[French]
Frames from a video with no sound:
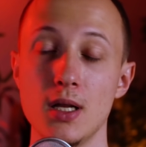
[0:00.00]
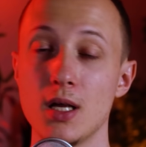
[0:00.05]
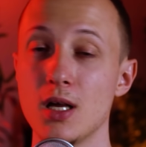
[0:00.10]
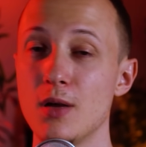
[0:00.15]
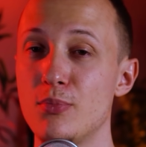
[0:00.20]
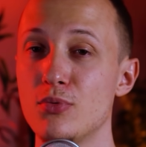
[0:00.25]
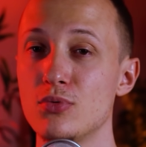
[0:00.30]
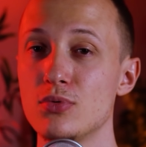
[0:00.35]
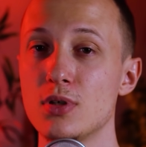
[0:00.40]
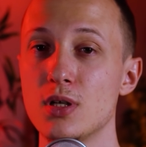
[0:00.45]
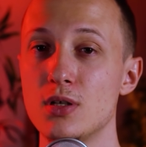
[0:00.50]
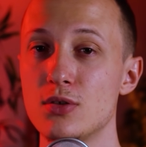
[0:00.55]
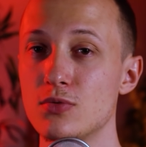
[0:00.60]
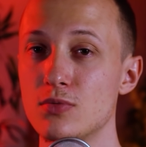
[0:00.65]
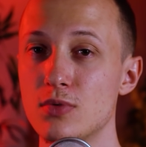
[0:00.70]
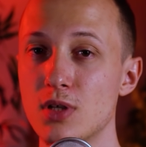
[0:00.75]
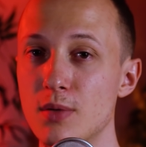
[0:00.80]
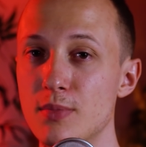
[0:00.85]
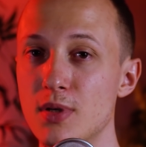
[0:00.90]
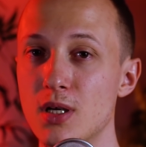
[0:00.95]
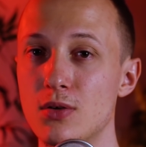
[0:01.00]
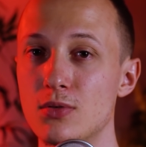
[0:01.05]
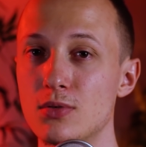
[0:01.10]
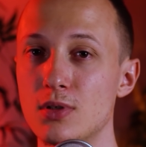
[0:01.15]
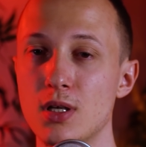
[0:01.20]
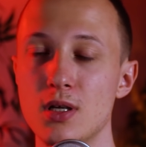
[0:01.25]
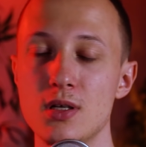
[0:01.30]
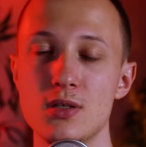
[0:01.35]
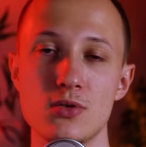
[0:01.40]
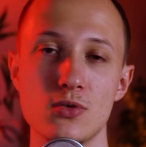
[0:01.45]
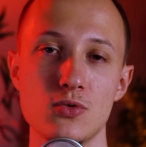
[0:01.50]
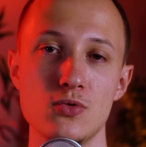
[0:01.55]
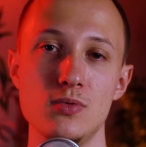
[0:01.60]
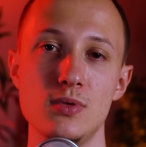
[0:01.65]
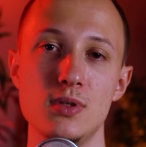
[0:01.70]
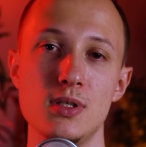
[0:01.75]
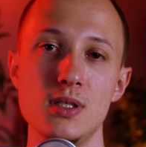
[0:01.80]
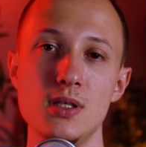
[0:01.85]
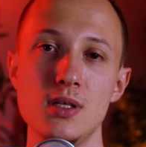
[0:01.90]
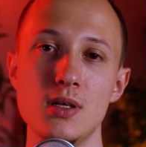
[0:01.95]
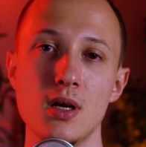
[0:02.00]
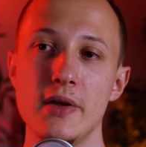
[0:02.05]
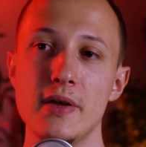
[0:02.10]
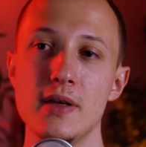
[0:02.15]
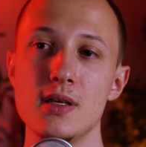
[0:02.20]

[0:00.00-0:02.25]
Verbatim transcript: Elles répondent qu'elles sont très bien rentrées, sans souci,